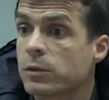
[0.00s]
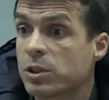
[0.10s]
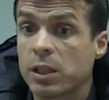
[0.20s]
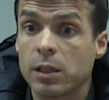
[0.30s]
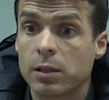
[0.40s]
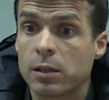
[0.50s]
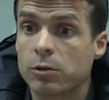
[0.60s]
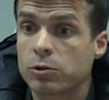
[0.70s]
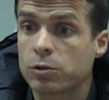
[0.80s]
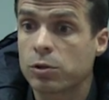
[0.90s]
Sí,
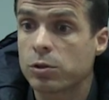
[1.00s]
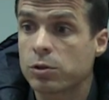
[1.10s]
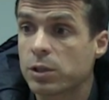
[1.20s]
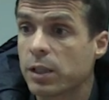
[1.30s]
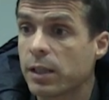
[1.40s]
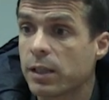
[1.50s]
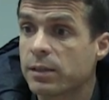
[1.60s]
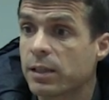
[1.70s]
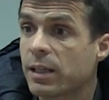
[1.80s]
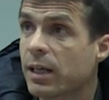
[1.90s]
nosotros eh,
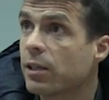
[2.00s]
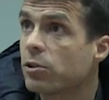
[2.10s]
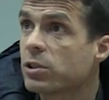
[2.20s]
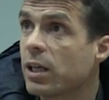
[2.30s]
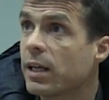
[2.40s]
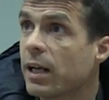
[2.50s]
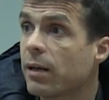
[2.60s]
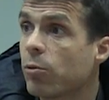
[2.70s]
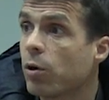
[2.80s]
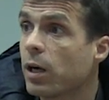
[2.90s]
intentar que ellos salieran
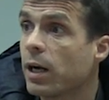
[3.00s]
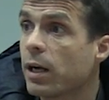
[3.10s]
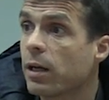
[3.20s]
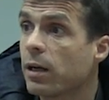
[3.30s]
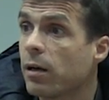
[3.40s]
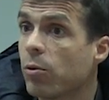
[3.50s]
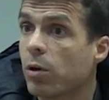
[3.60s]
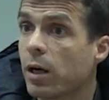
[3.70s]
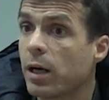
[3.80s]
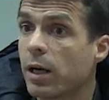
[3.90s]
a buscar, a
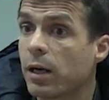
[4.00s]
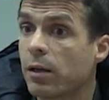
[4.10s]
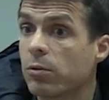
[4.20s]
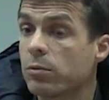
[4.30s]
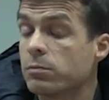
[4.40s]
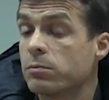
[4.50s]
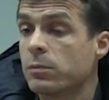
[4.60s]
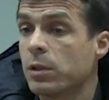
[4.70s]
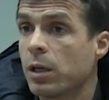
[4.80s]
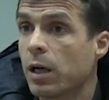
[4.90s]
buscar,
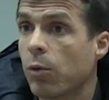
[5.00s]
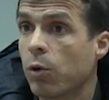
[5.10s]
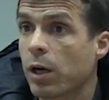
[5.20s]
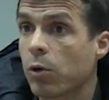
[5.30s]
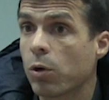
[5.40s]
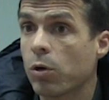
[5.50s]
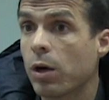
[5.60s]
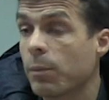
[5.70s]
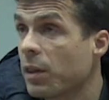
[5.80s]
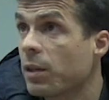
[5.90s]
a buscar
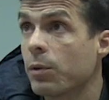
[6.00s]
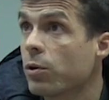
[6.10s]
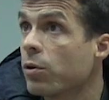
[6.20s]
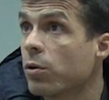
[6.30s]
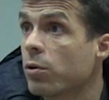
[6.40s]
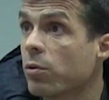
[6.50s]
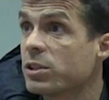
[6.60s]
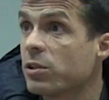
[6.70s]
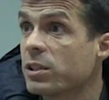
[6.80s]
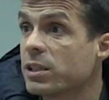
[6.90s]
juego. Al principio no, no
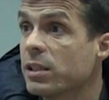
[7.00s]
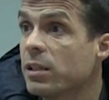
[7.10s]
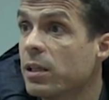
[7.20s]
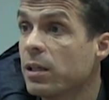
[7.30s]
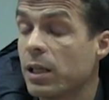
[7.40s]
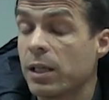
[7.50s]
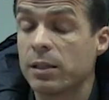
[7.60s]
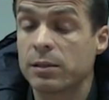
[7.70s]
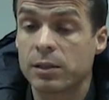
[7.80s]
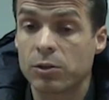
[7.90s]
ha sido así.
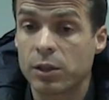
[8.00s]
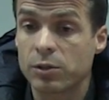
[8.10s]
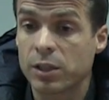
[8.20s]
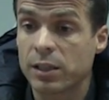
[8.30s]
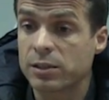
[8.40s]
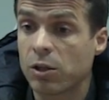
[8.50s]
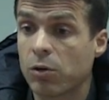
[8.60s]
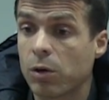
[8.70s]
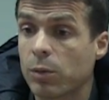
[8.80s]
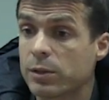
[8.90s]
Eh, creo que ellos han
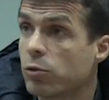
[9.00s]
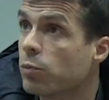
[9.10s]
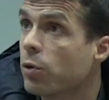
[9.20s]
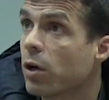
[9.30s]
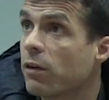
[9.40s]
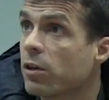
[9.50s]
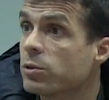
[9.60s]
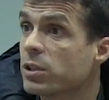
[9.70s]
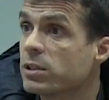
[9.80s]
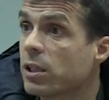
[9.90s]
estado aguantando un poco a ver
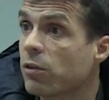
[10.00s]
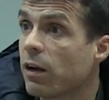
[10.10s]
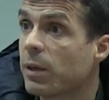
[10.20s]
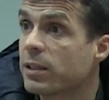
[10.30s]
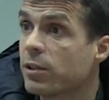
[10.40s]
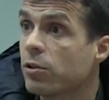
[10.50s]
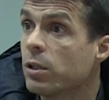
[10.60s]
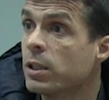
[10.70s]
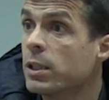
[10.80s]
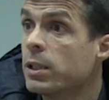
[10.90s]
cómo se desarrolla el partido.